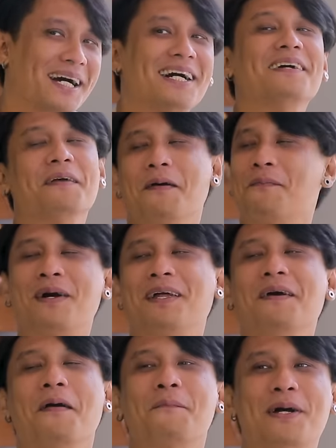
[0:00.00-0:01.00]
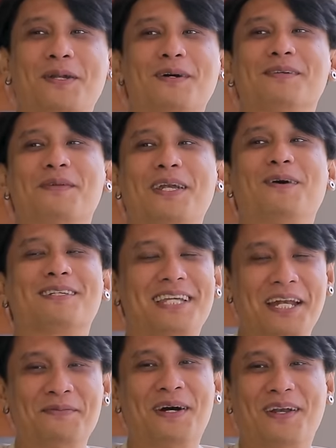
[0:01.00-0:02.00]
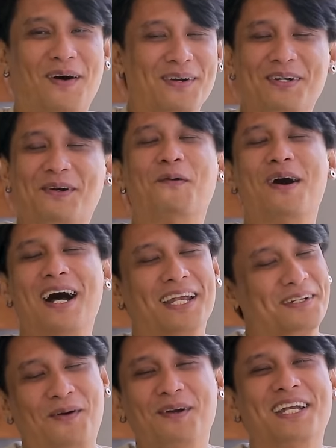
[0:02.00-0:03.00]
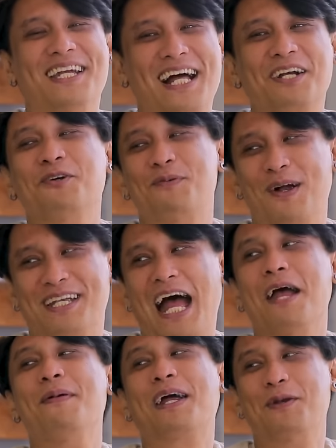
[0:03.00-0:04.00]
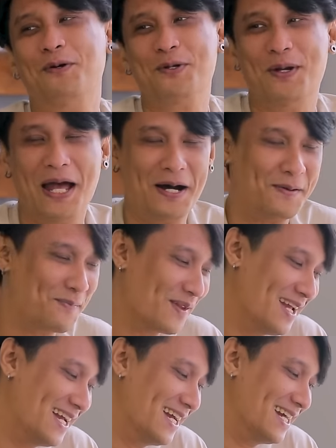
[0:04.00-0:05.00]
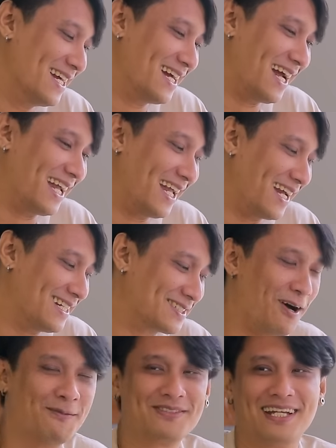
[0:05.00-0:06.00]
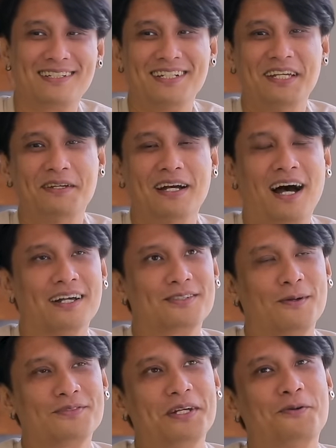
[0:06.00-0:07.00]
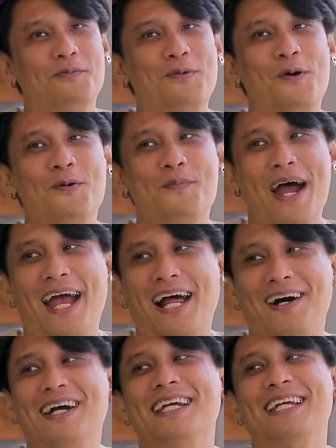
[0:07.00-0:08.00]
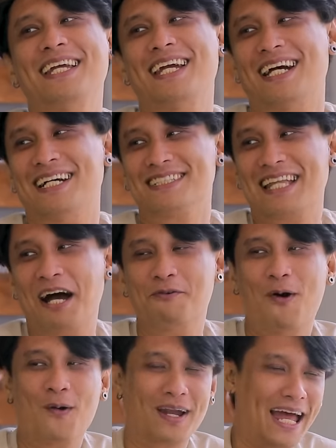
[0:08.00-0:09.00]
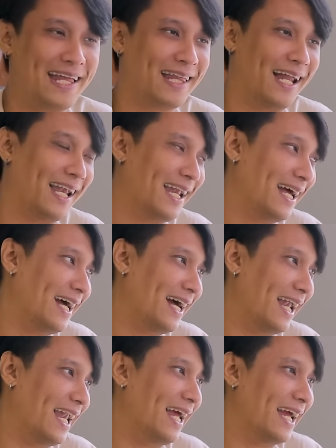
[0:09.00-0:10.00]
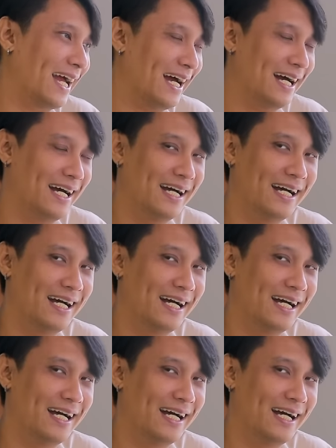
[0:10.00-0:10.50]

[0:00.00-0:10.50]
เพราะเรารู้ว่าแม่งไม่ต้องไม่ต้องเซนมึงหรอกกูว่าคนที่นั่งดูบอลไทยก็ใช่แล้วใช่ไหมล่ะซ้อมเสร็จสี่ซ้อมเสร็จหกโมงแม่งเอาไอ้เฮียตั้งวงแล้วบัตรอะไรเงี้ย